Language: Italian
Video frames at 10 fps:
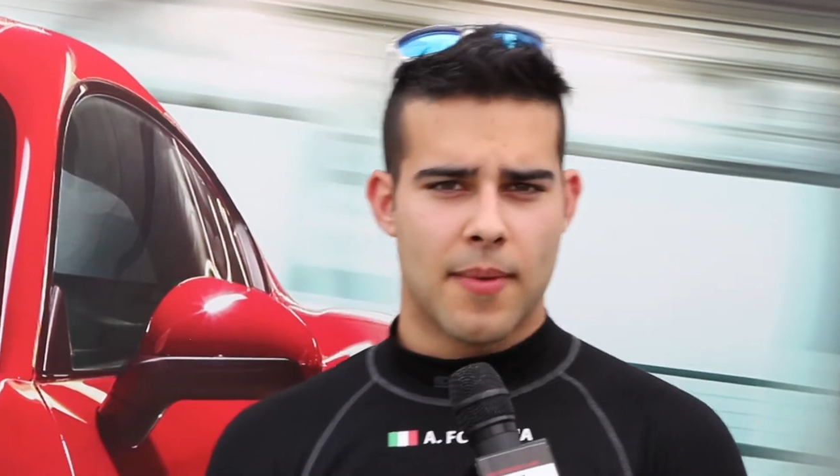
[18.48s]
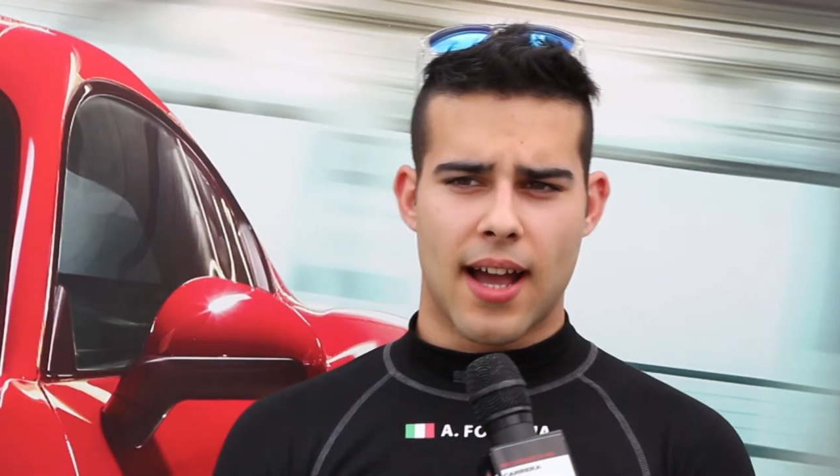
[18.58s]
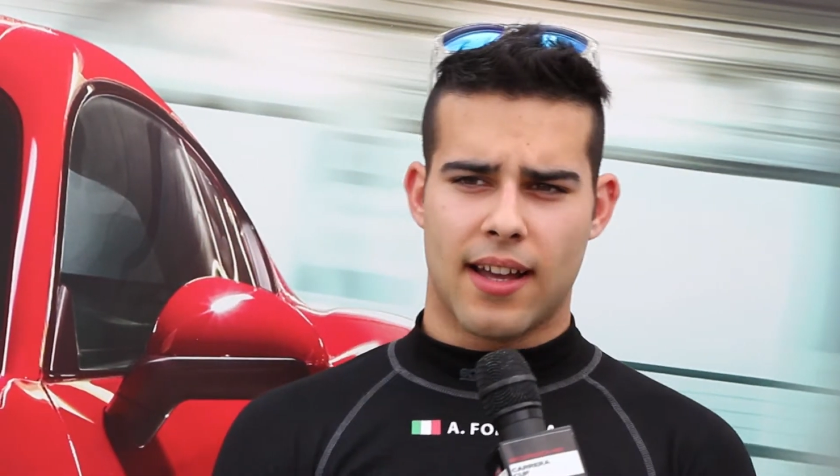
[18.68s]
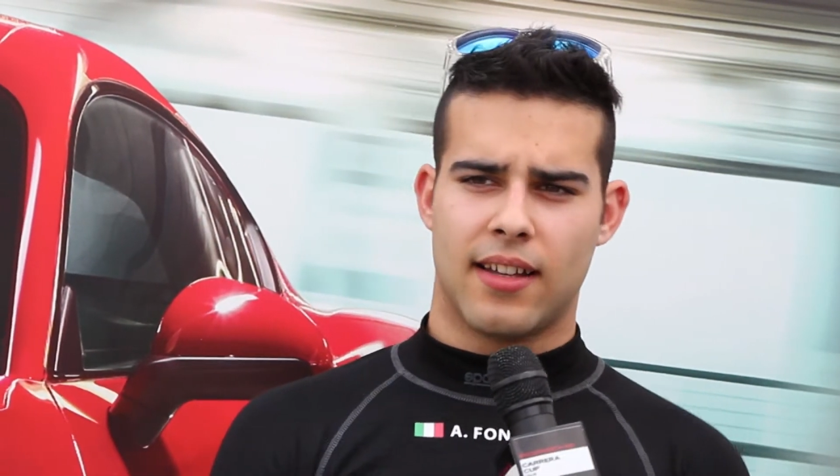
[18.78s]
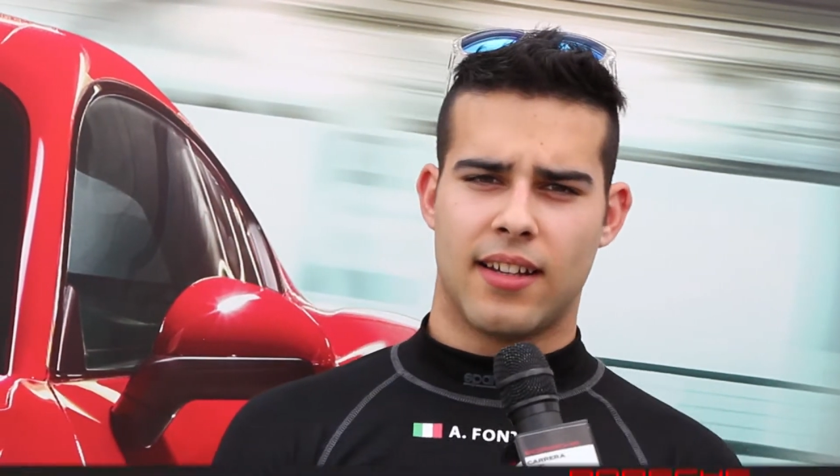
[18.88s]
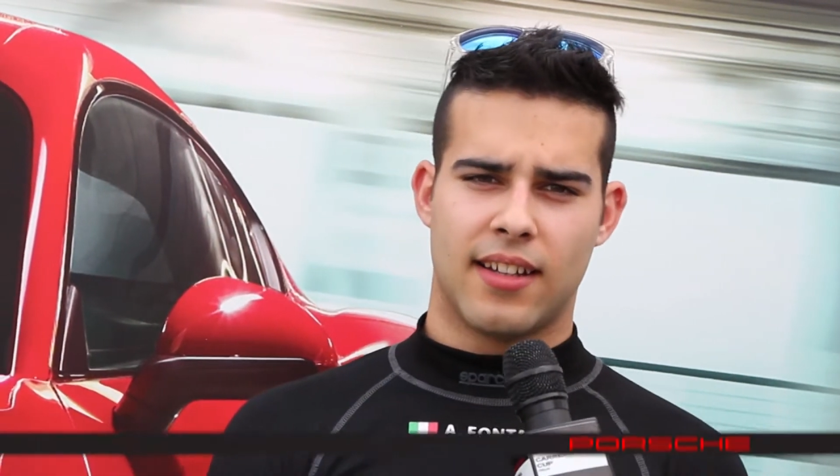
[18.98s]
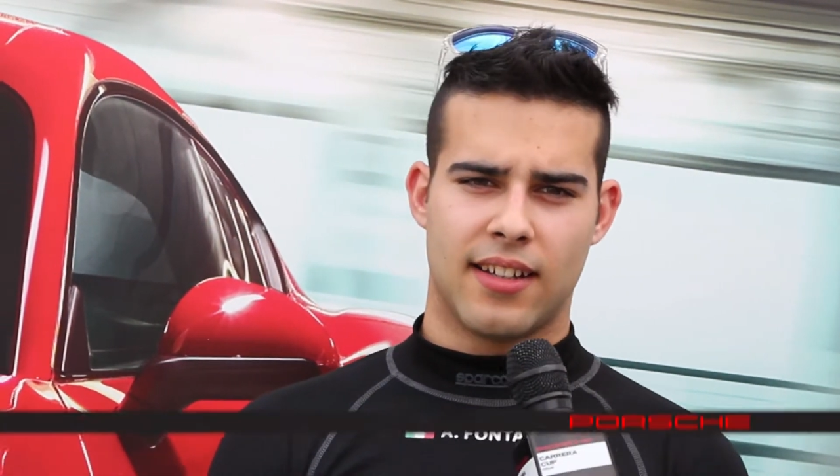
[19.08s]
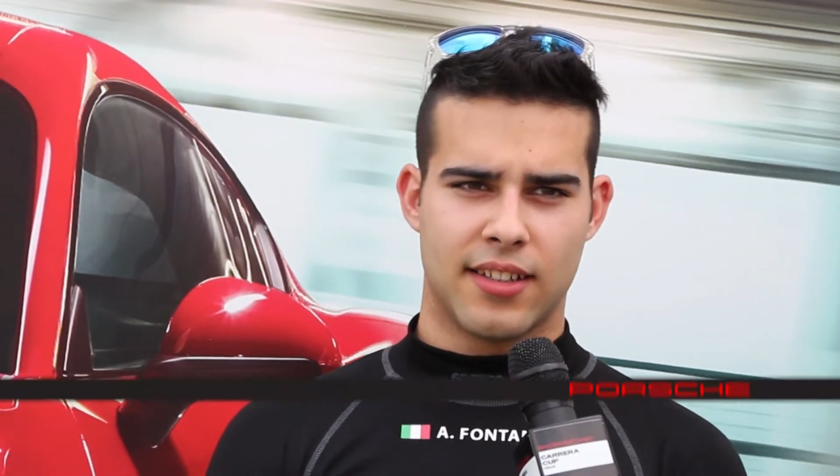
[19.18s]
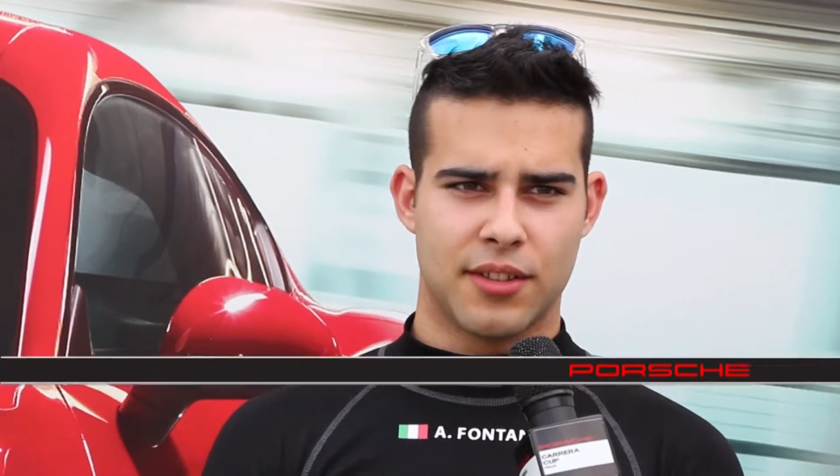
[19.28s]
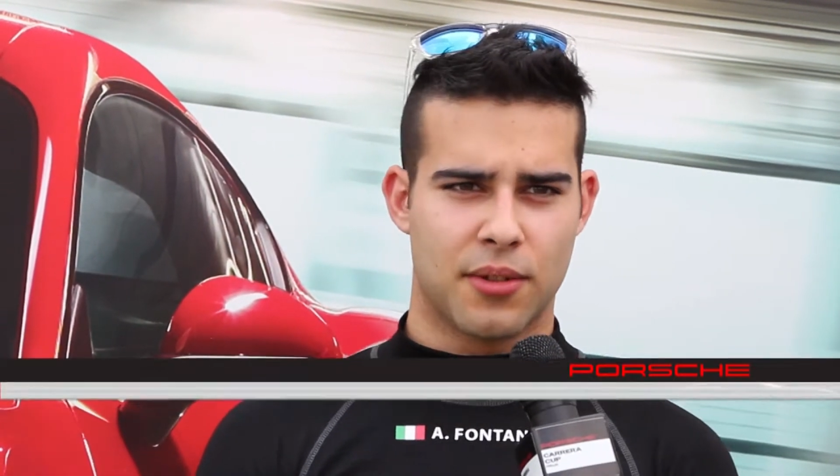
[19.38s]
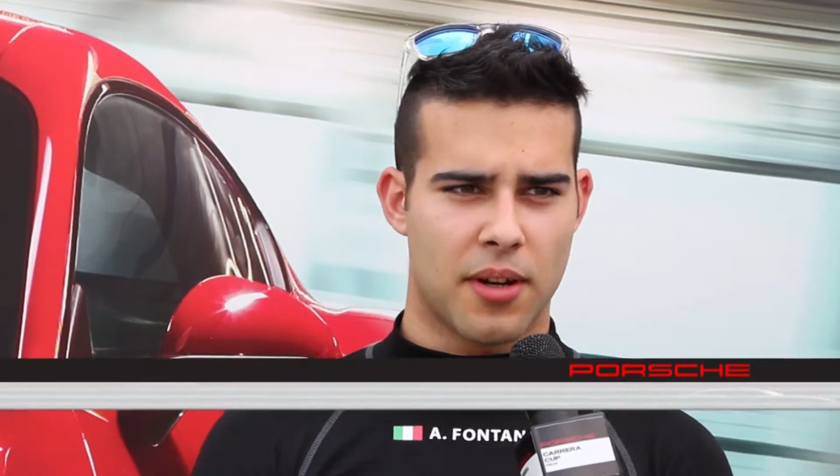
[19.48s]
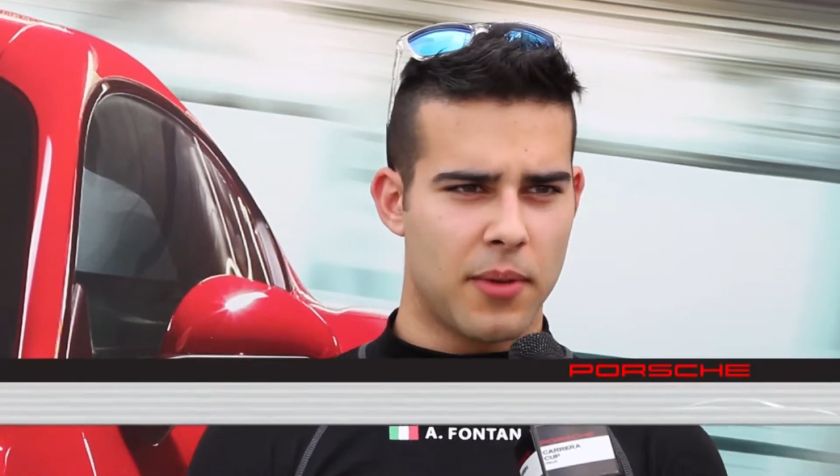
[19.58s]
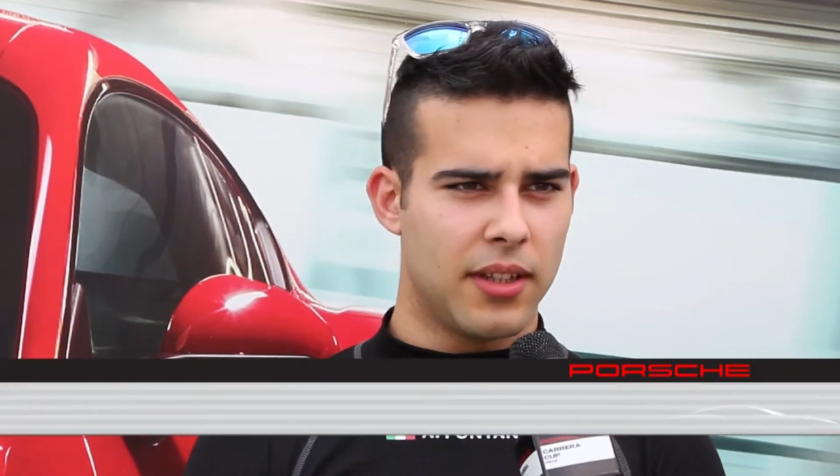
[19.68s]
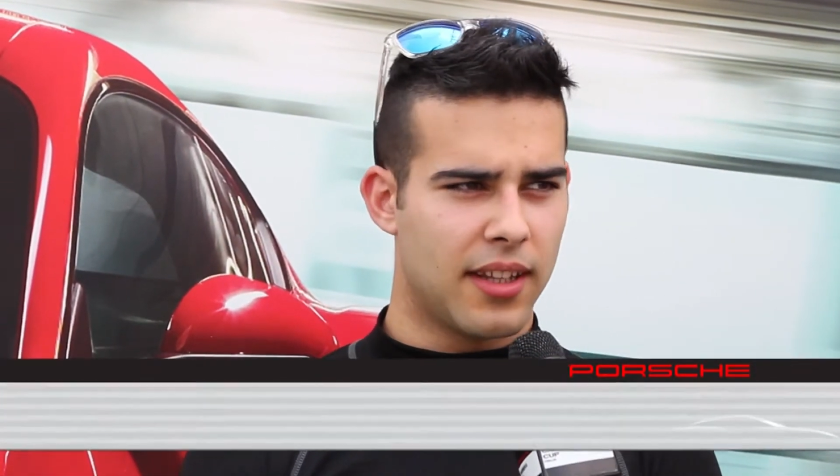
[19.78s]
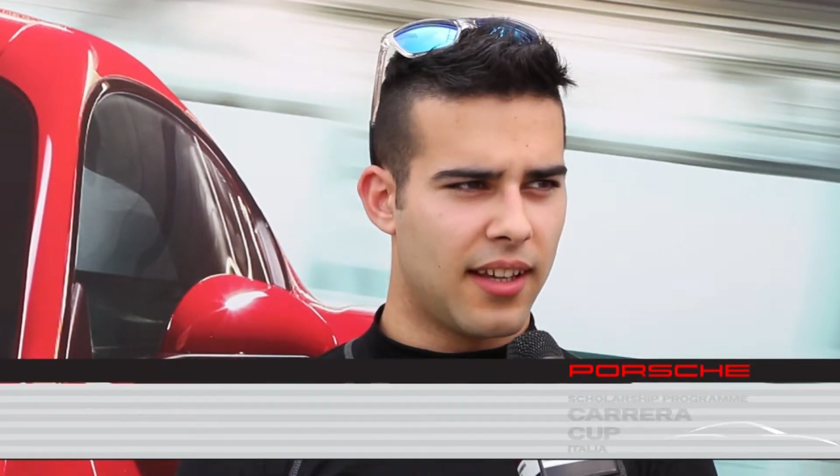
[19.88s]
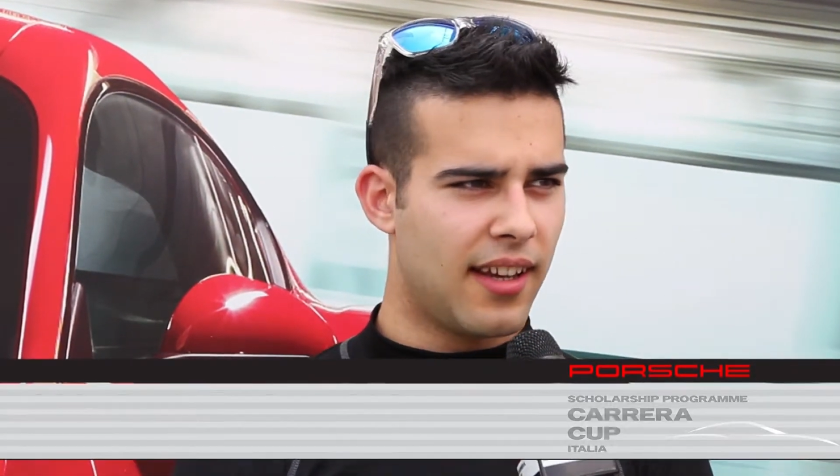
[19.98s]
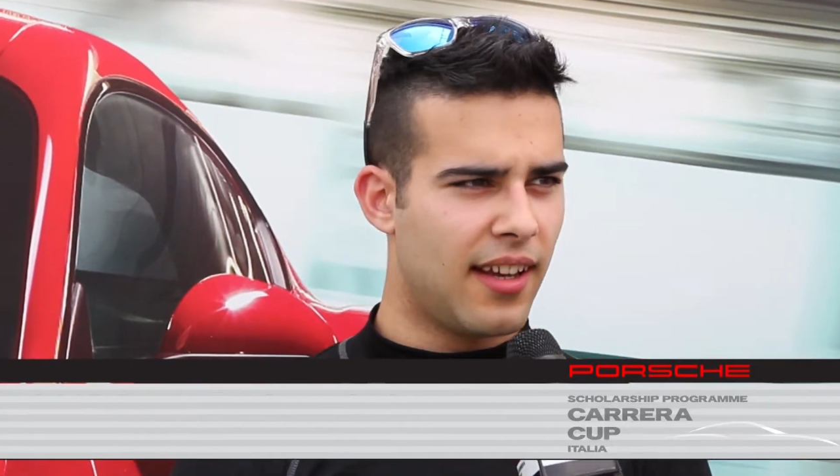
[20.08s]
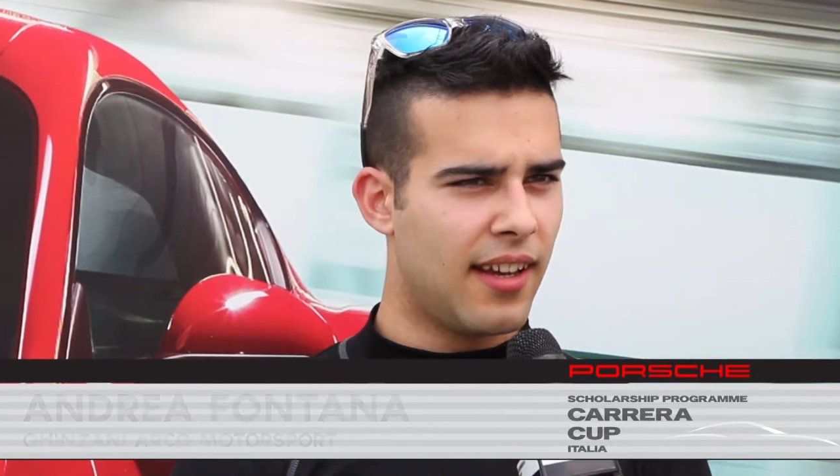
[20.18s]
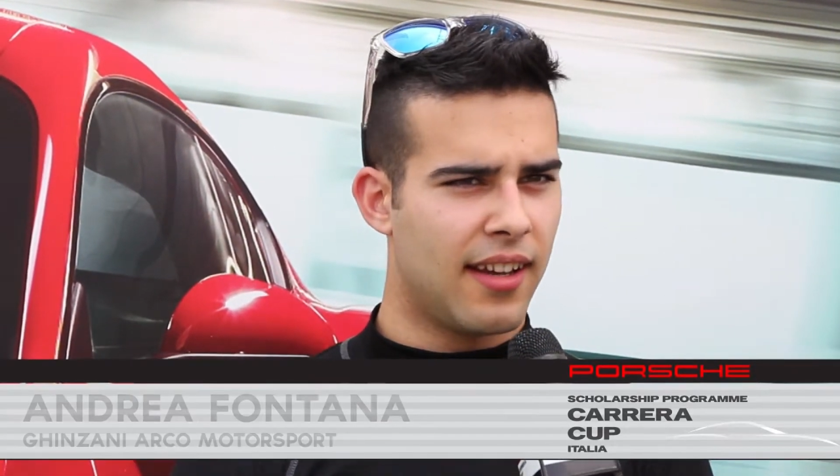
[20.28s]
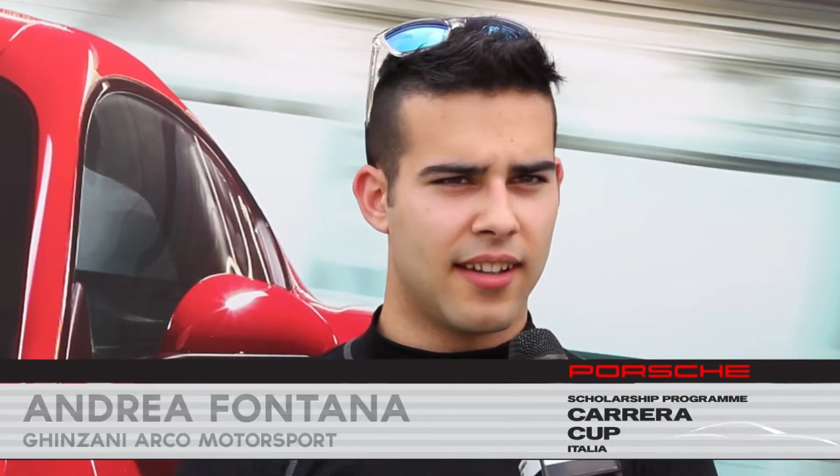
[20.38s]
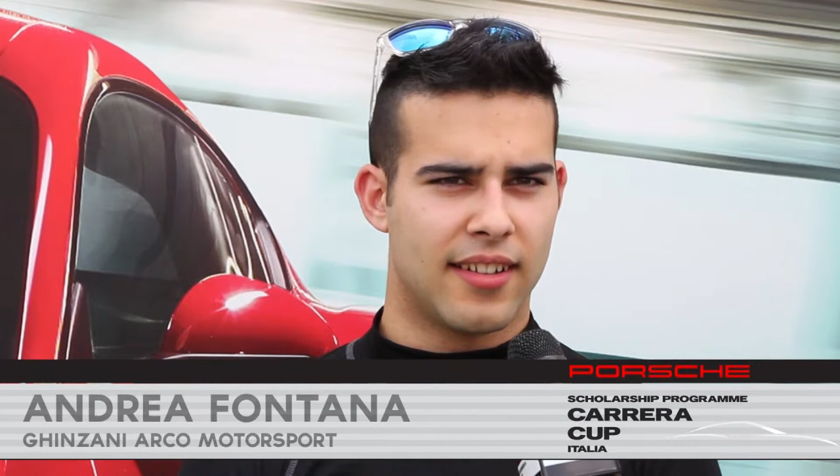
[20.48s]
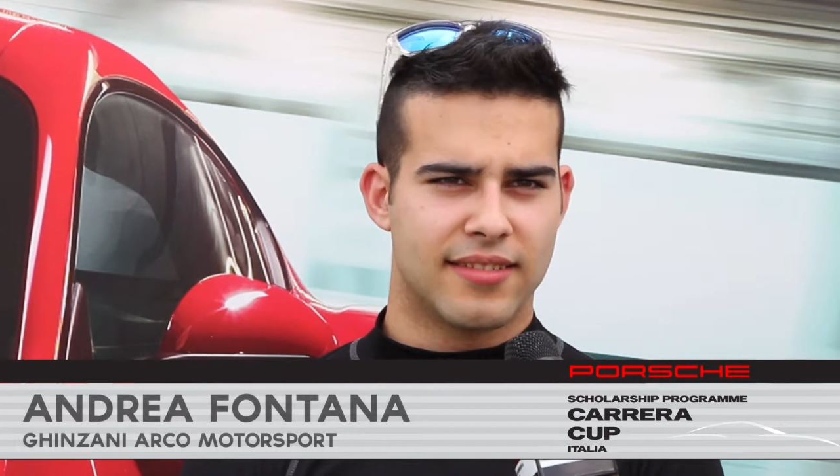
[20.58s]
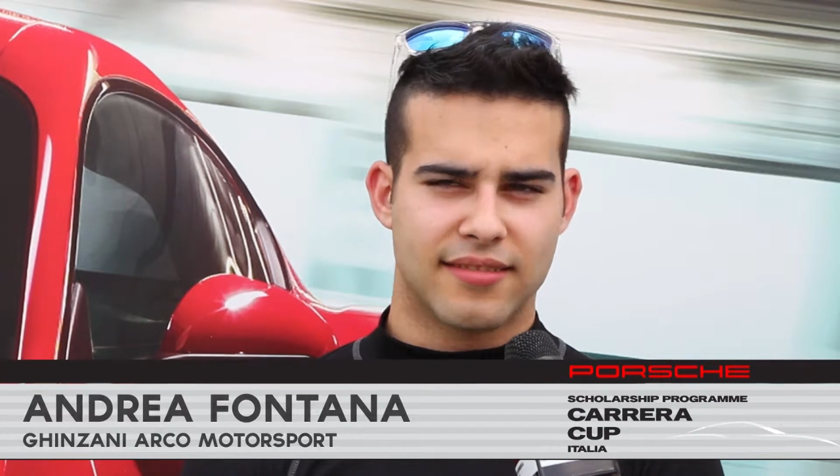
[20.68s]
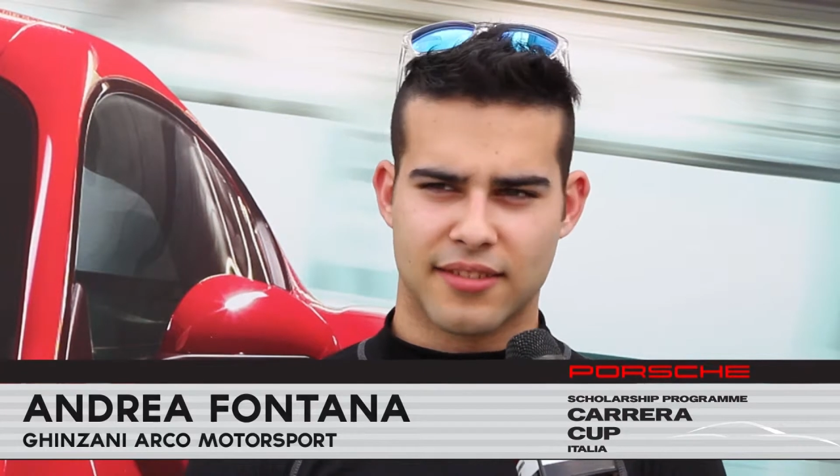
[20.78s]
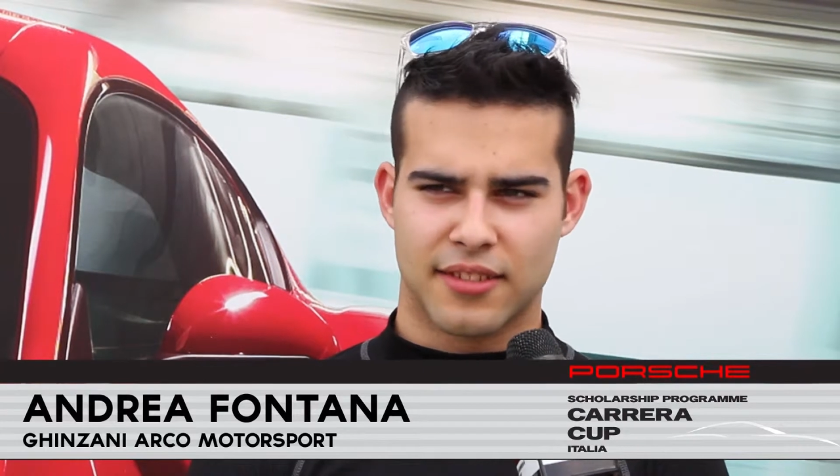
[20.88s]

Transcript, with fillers: Ma eh, sicuramente